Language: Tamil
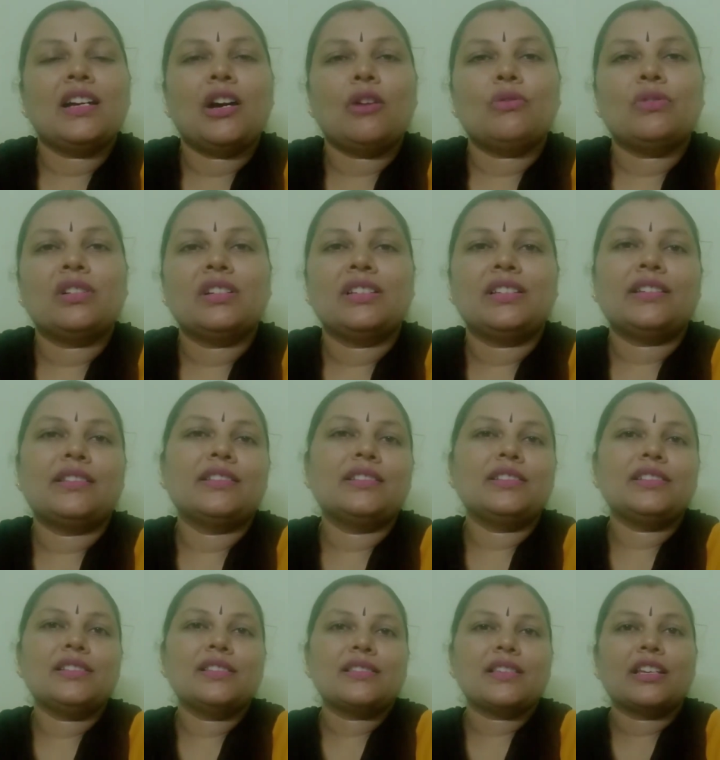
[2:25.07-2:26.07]
அவங்க
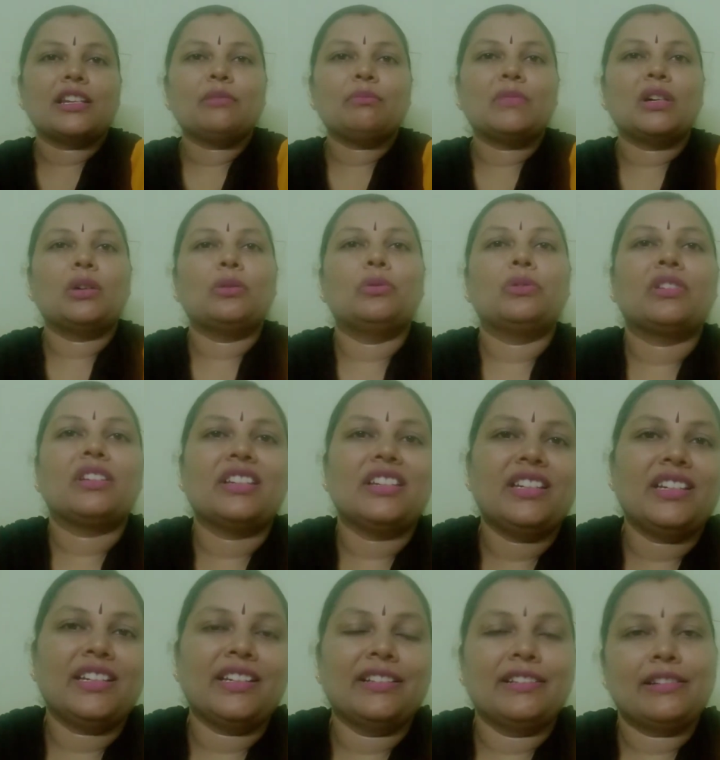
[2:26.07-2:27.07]
இருந்துட்டு சரிம்மா ஓகே
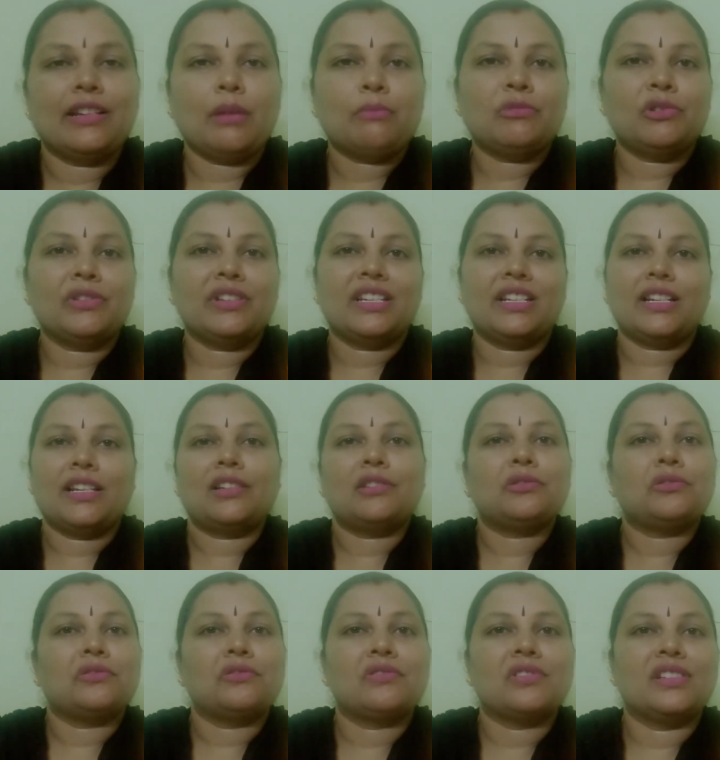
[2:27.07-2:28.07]
நம்மளுடைய
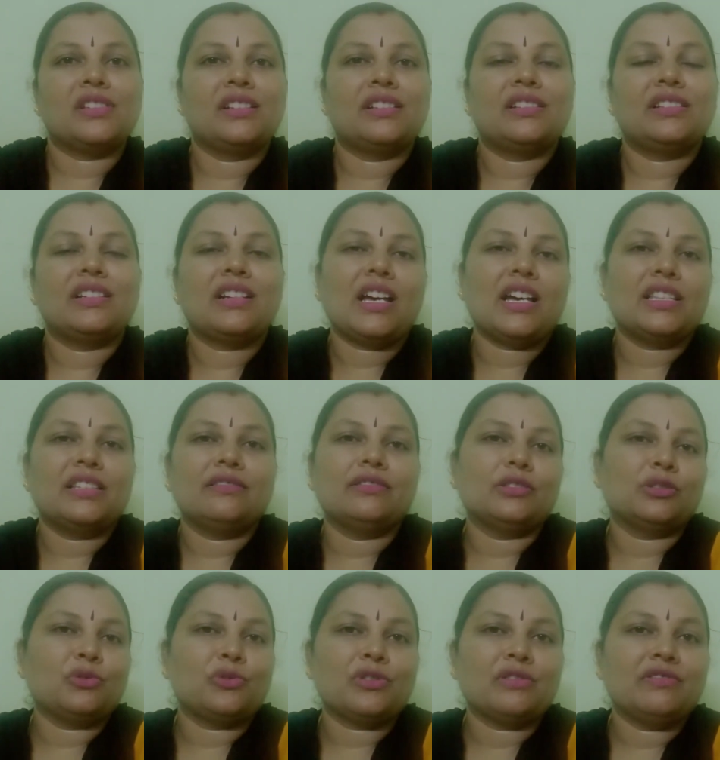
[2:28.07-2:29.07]
நிலம் கொஞ்சம் இருக்குது நான் அதை
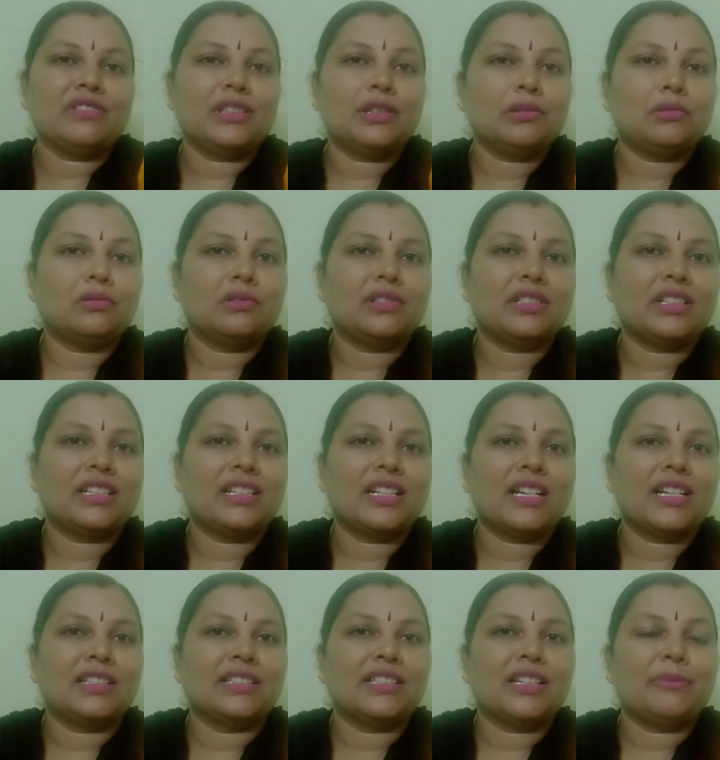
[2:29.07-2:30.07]
கொஞ்சம் விற்று கொடுக்குறேன்
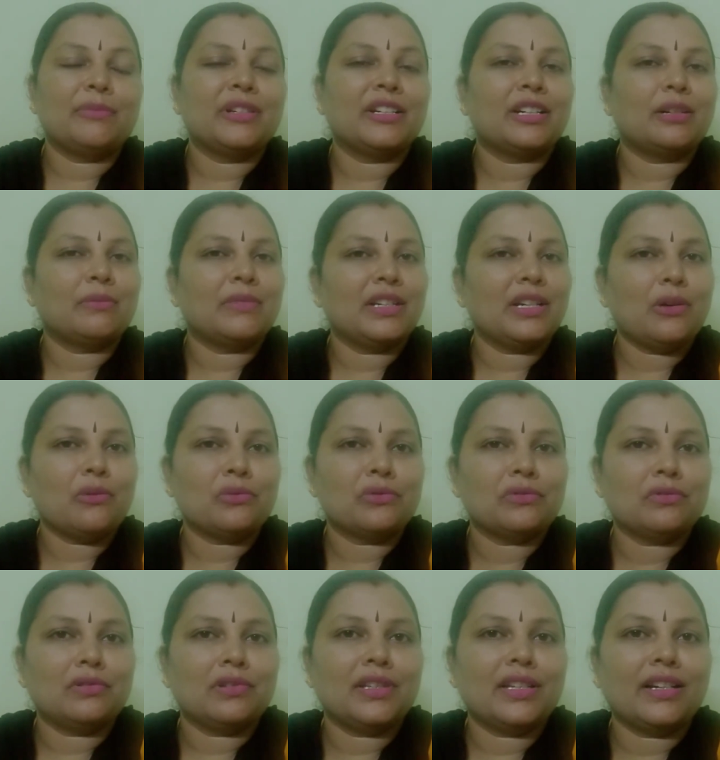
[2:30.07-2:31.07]
நான் அப்படின்ற மாதிரி அவங்க
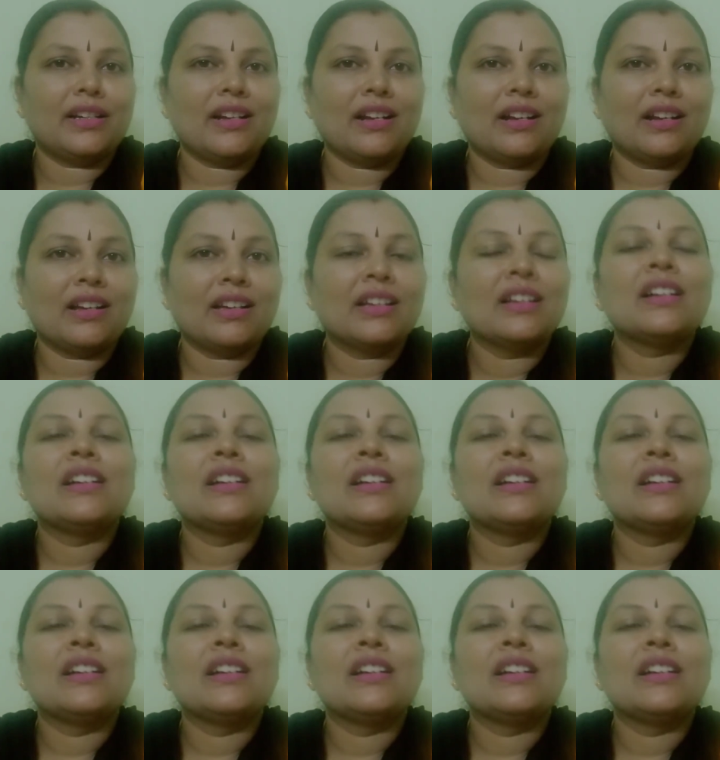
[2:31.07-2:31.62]
சொல்லியிருக்காங்க